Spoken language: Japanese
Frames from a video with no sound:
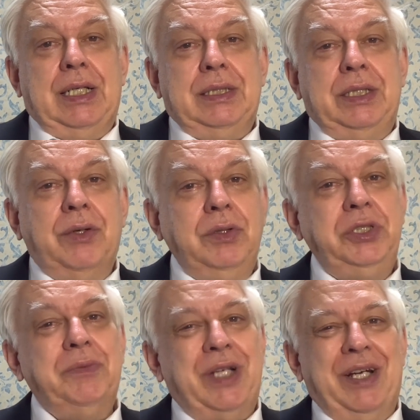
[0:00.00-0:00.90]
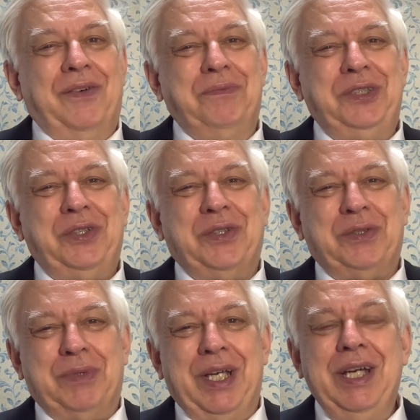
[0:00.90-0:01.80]
日本人もね、面白いこ
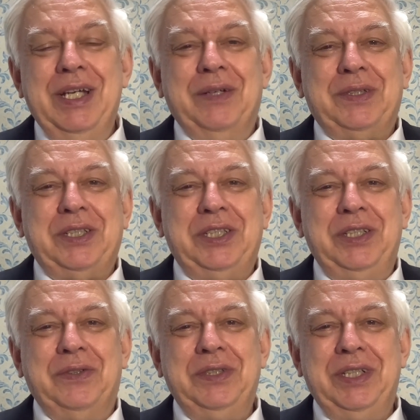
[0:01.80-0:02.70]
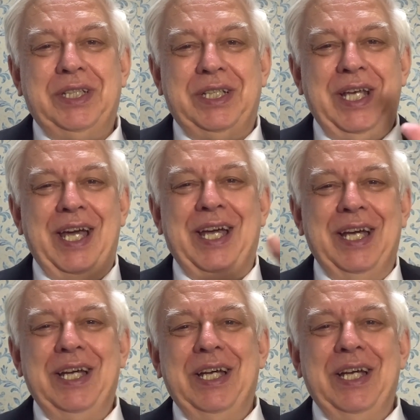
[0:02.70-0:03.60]
ともね、私日本に来て、
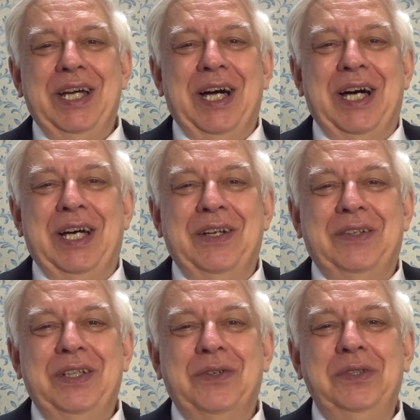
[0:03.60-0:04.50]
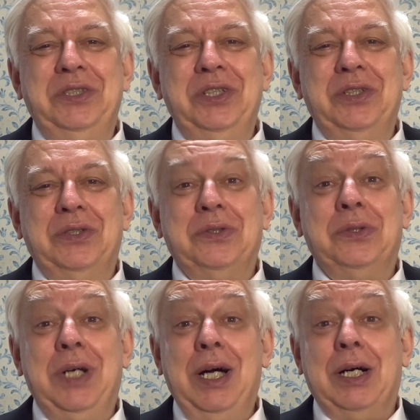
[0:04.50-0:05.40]
あの、日本人の
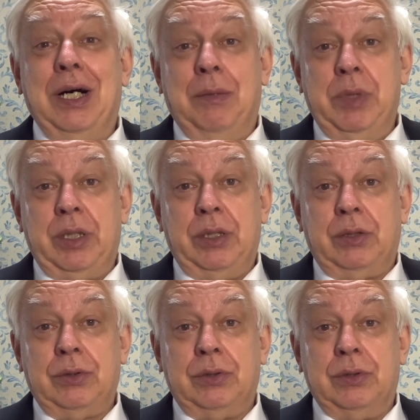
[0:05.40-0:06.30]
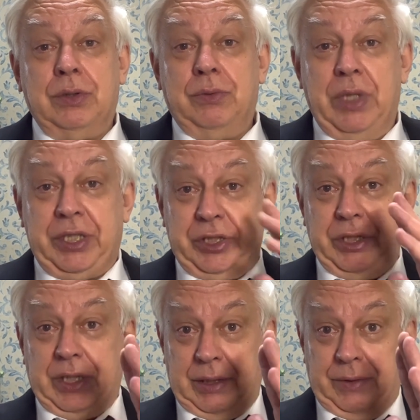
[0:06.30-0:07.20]
方がアメリカのこと、歴
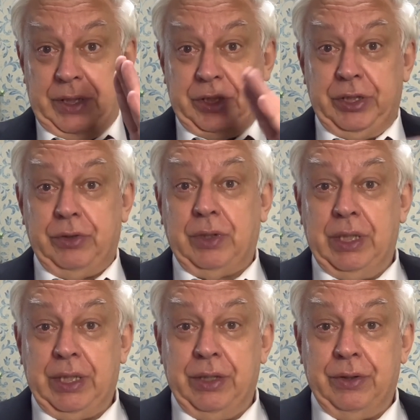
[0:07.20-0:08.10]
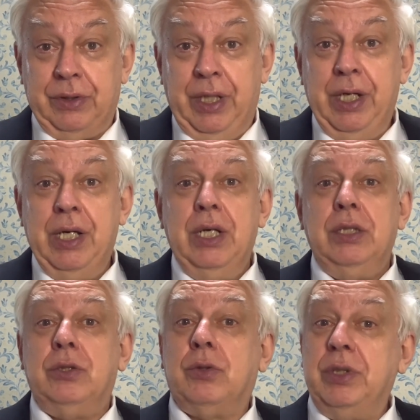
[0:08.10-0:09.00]
史、例えば歴史とかなんかいろいろね、
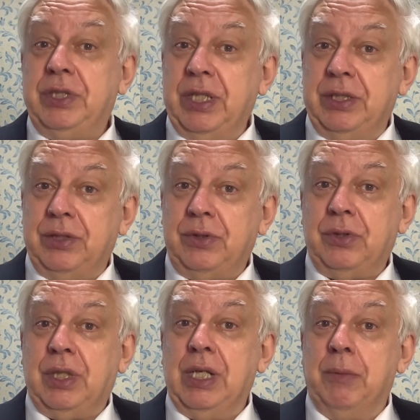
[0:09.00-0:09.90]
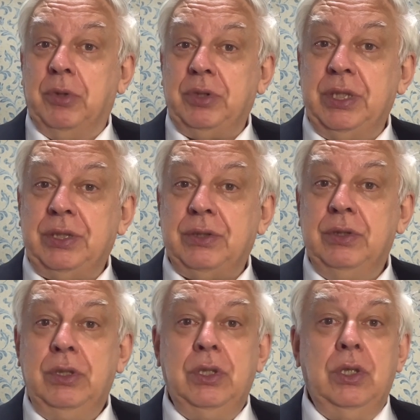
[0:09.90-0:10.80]
独立戦争とか南北争、
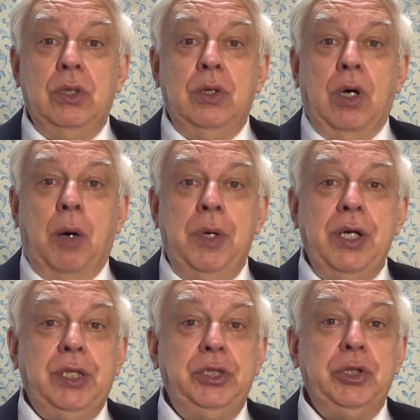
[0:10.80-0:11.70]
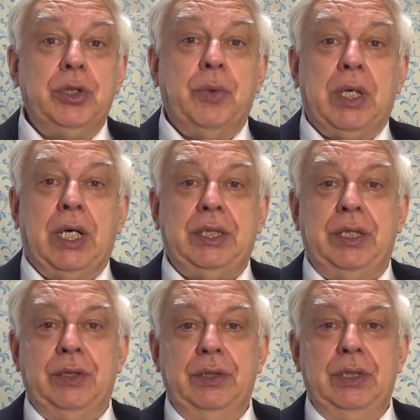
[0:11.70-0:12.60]
アメリカ人より分かって
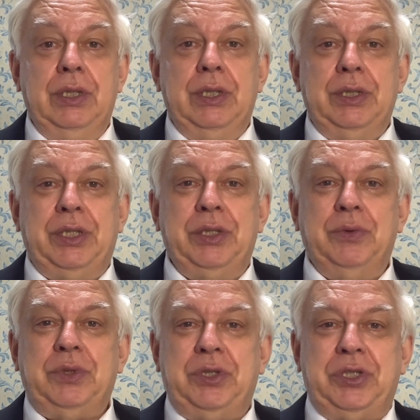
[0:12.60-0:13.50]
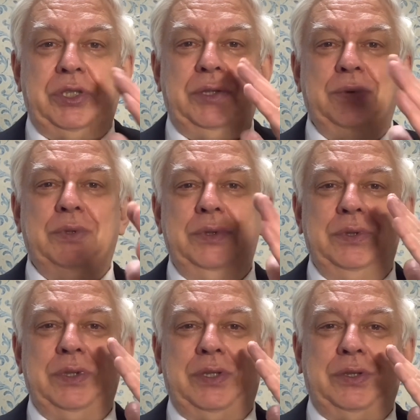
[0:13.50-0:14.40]
る。で、質問
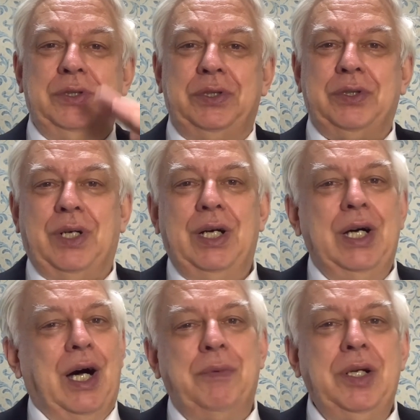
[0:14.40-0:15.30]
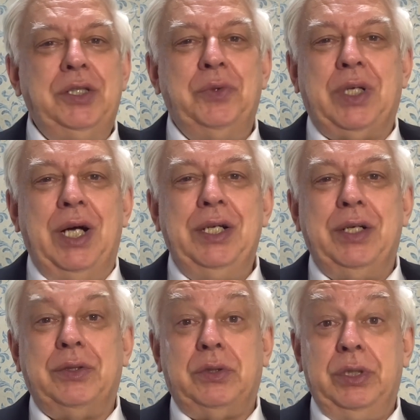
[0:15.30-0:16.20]
来るとか、アメリカ人分かんない
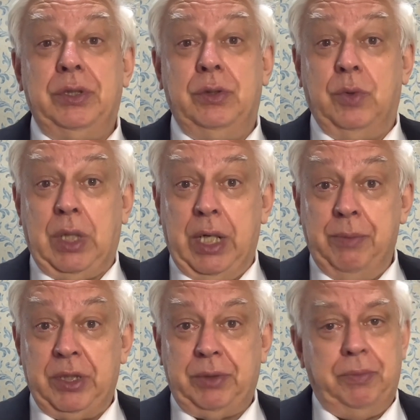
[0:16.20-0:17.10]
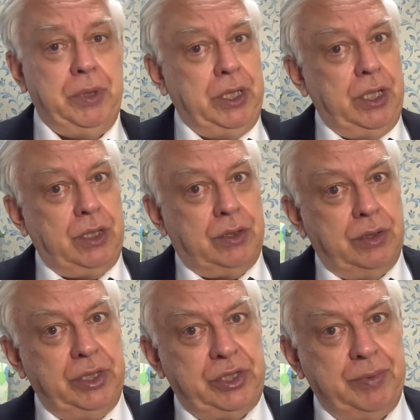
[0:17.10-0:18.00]
こと、いろいろ分かりました。びっく
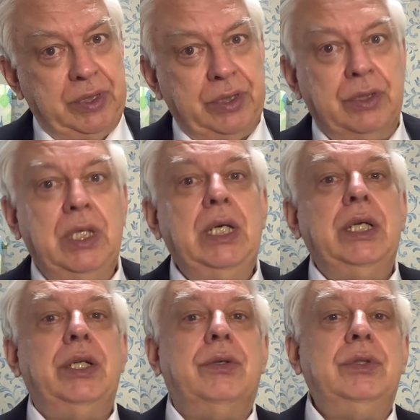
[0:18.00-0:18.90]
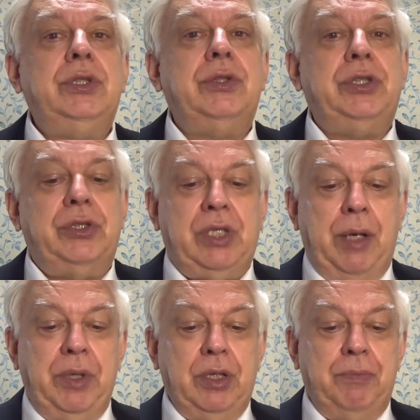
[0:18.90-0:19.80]
りしますよ。日本人を一生懸
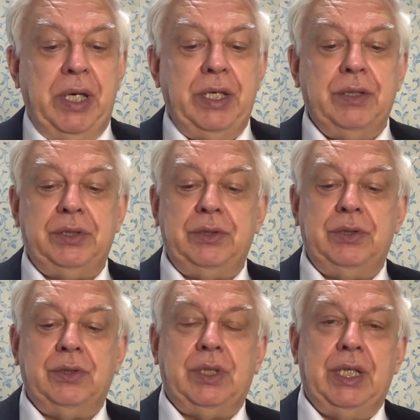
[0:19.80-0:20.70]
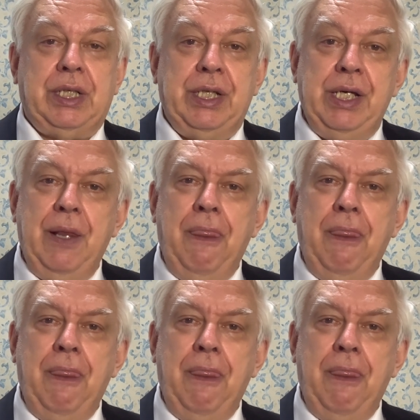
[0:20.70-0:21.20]
命勉強するとかなんかね。